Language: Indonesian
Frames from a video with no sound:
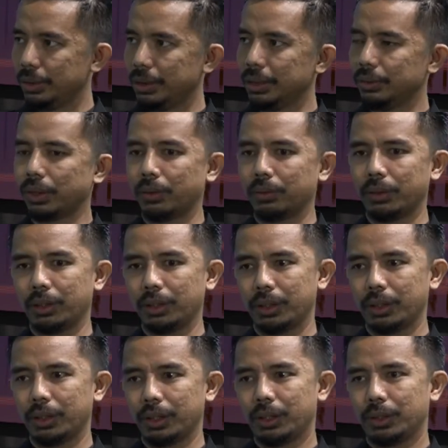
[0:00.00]
insya Allah
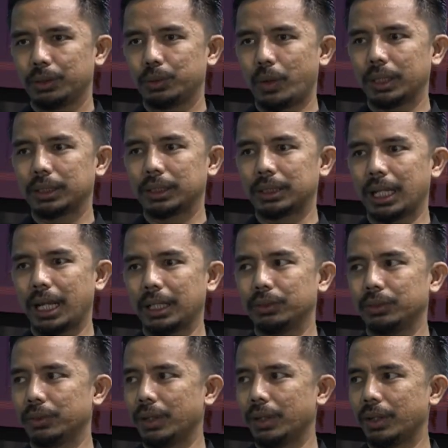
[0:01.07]
swasta
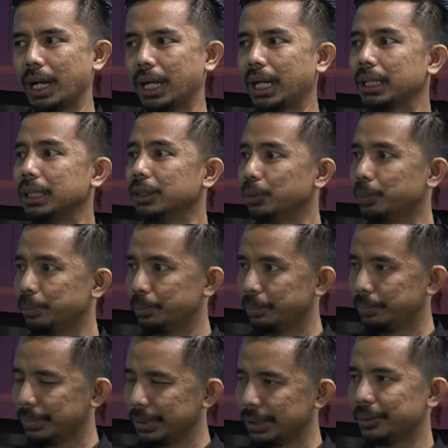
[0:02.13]
juga akan Amin. hidup.
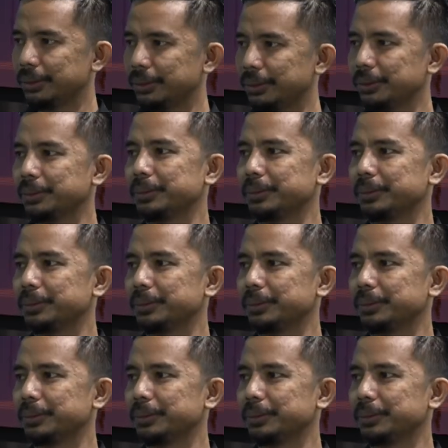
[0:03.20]
Begitu.